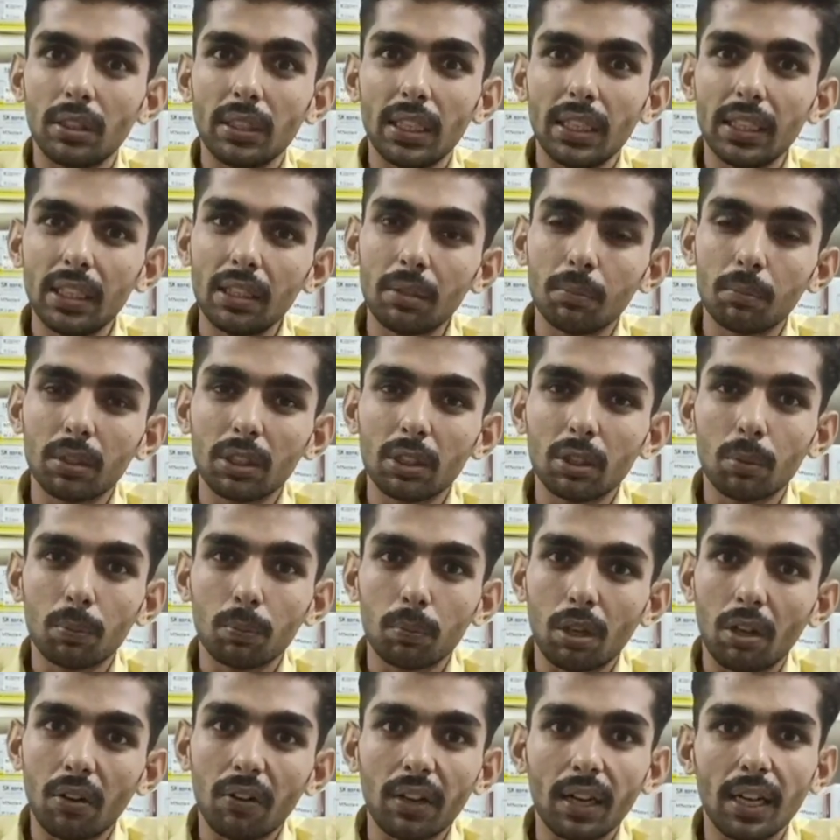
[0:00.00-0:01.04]
ఏదైనా మీకు
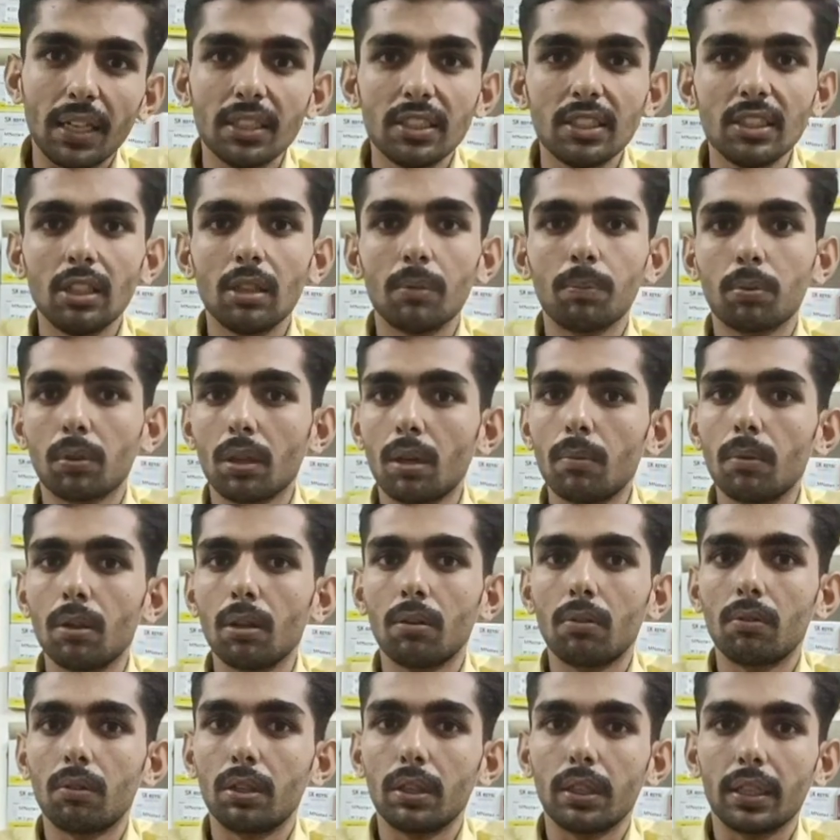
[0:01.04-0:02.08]
పవర్ ఐసీలో
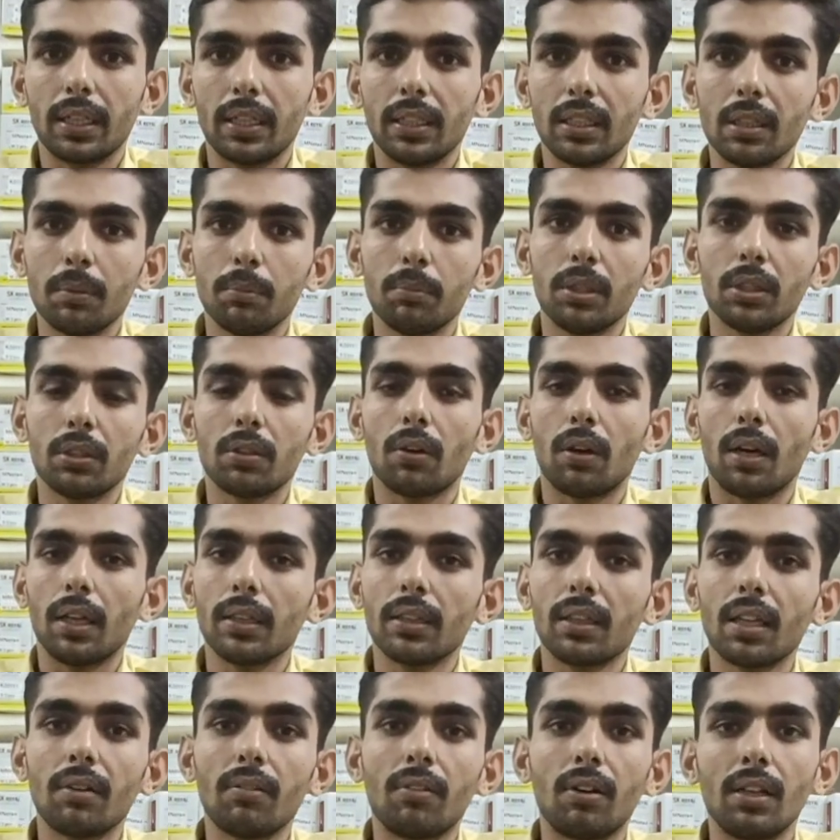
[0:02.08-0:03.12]
ప్రాబ్లం అంటే మీకు
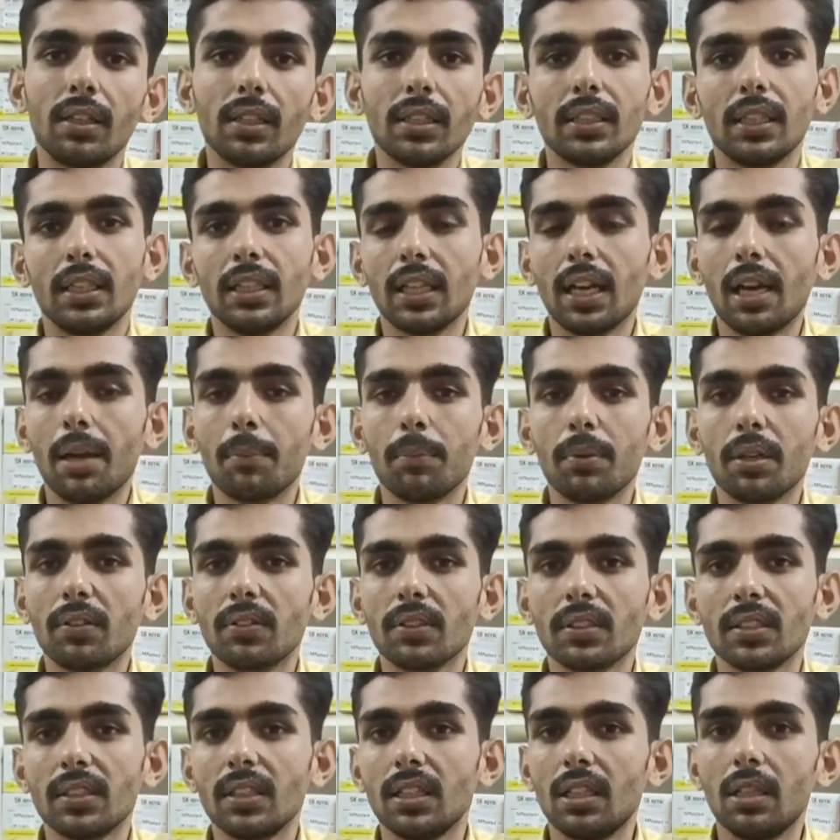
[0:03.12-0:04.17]
అంత వోల్టేజ్ ఎంత ఎంపీర్
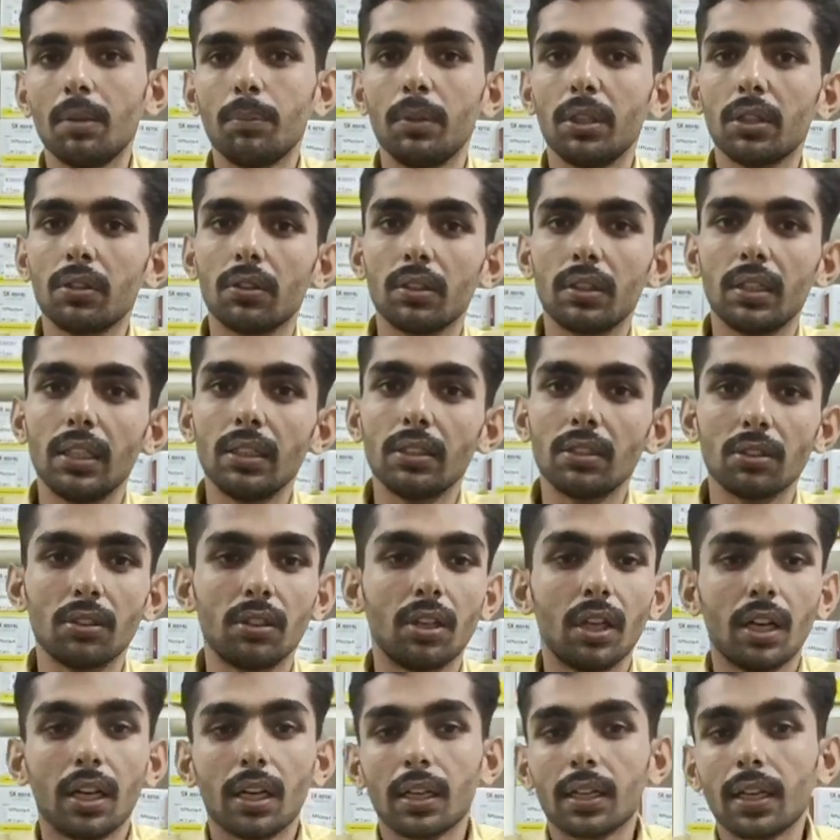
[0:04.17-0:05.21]
వస్తుంది మీకు తెలుసు
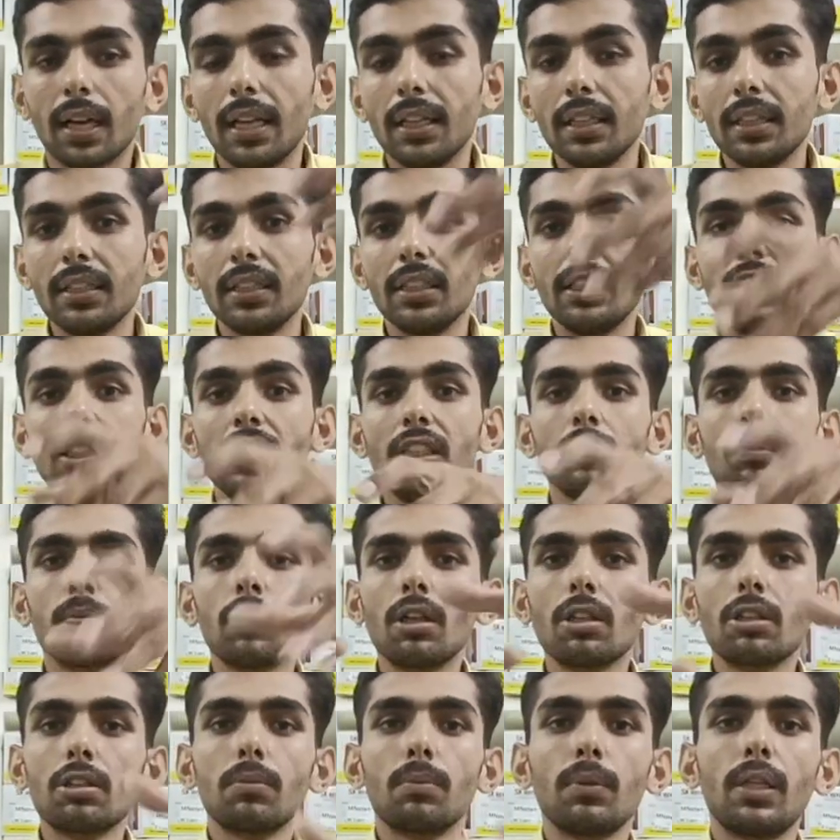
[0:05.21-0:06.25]
కానీ డిసి
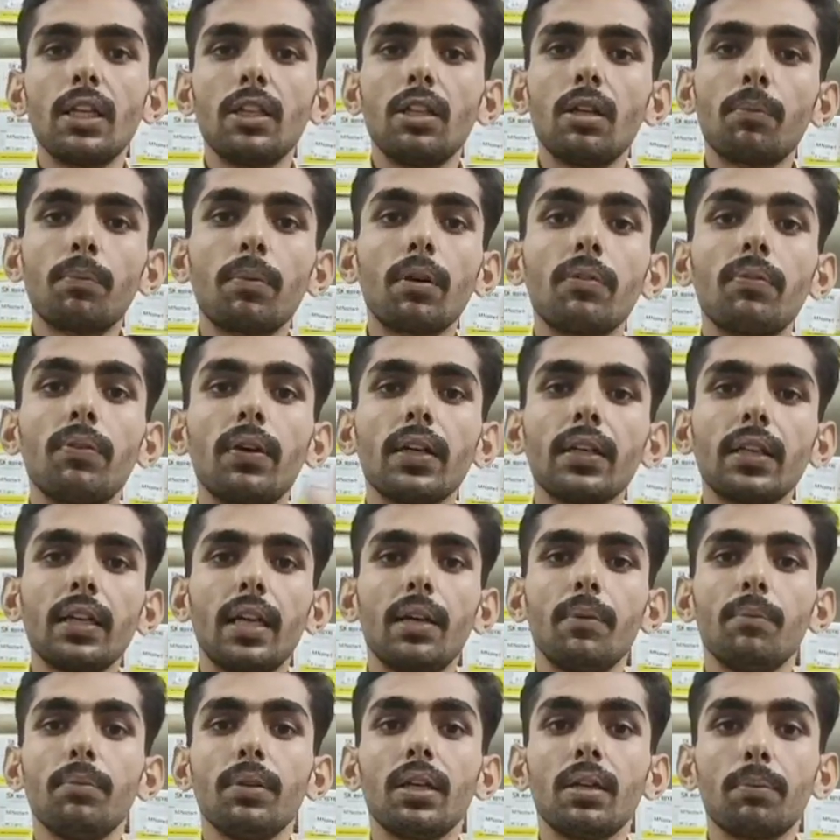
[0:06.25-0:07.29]
పవర్ సప్లైలో పర్ఫెక్ట్
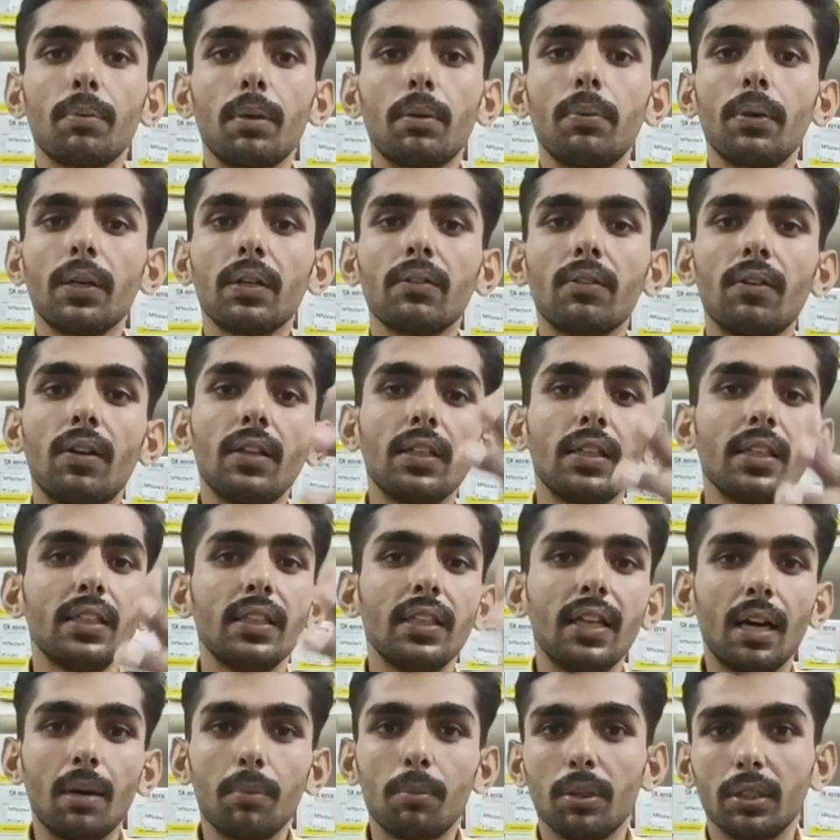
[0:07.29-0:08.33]
ఎంపీర్ పర్ఫెక్ట్ వోల్టేజ్
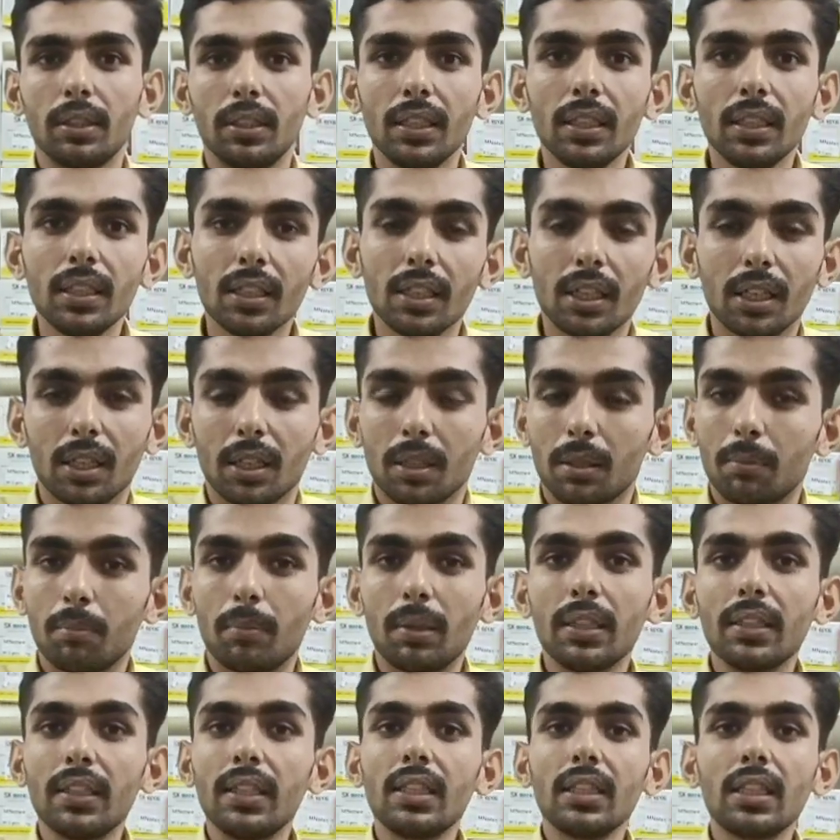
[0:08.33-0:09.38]
రాబోతే
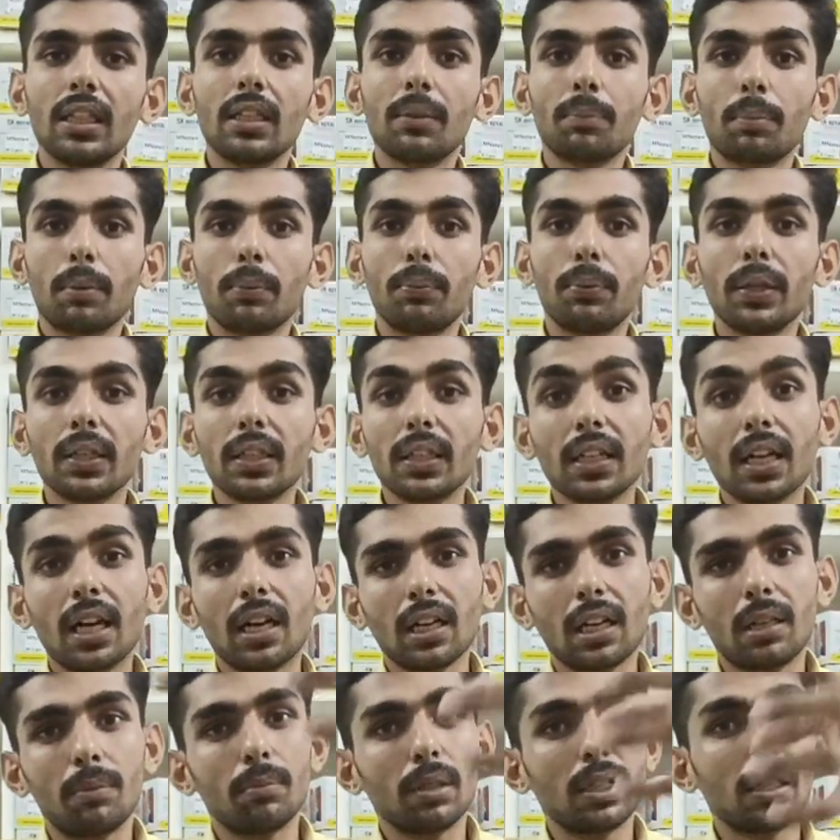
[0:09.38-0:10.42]
మన దీనికి పర్ఫెక్ట్గా
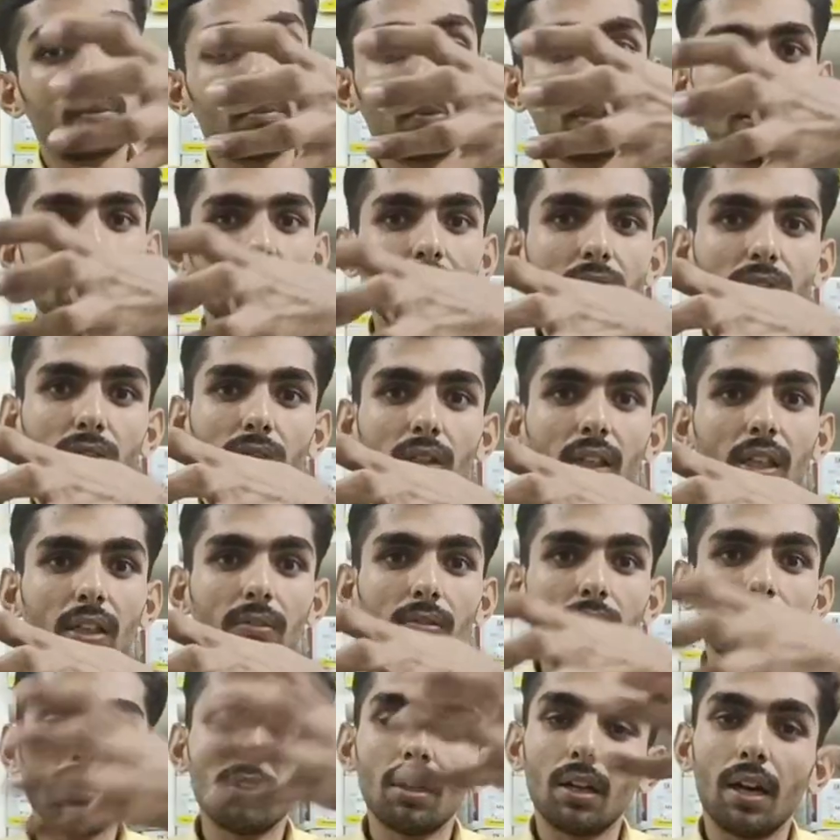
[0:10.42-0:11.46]
కంప్లైంట్ మనం
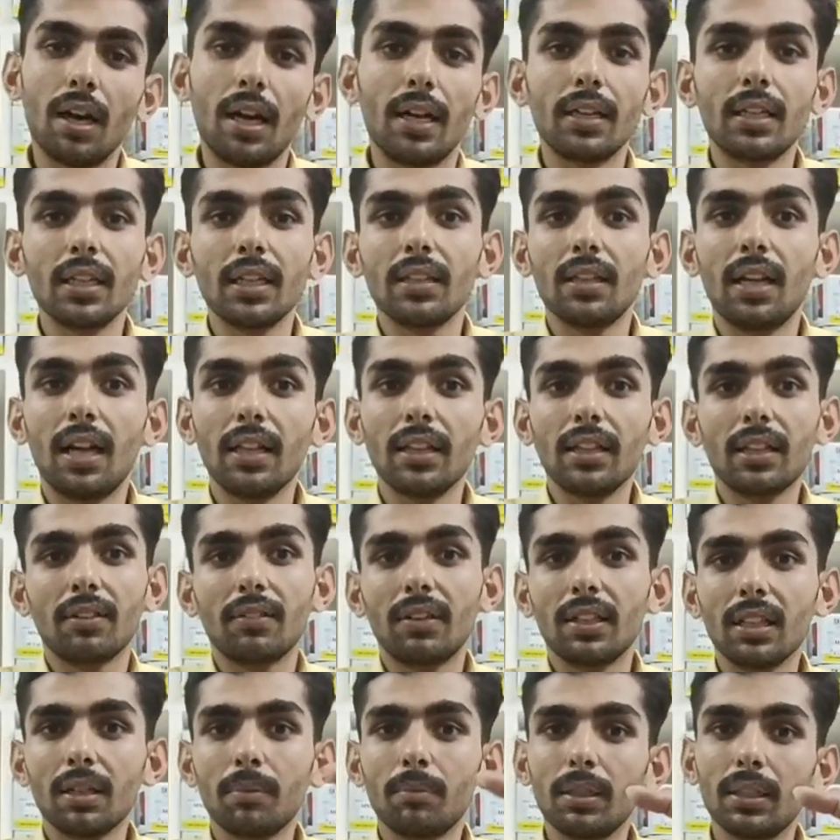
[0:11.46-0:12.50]
తెలుసుకోలేము అంటే దాని
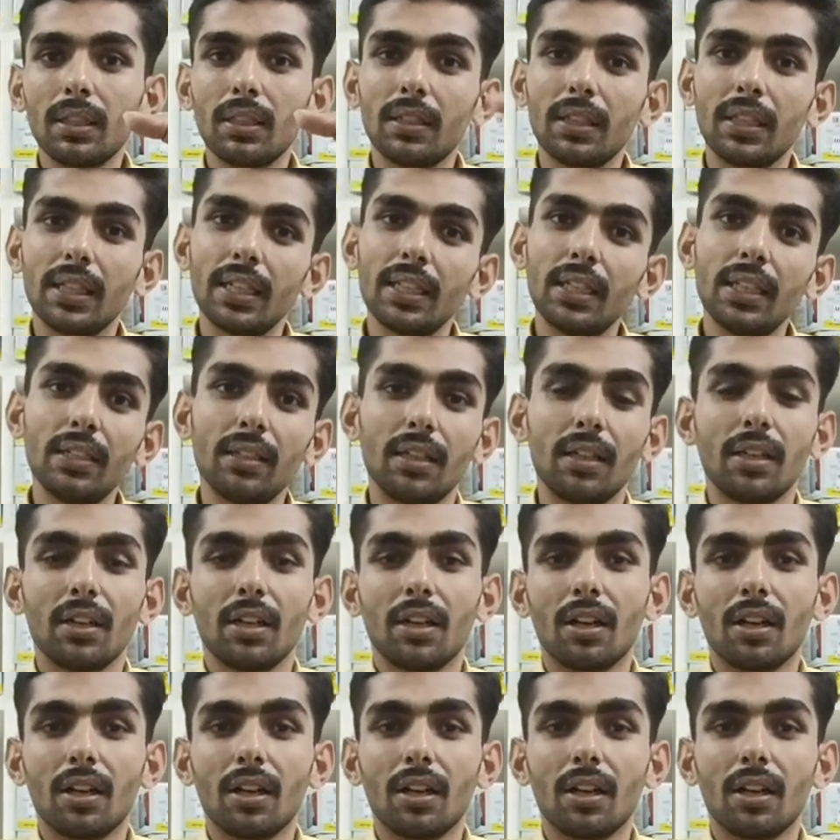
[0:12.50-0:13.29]
తర్వాత మనం ఏదైనా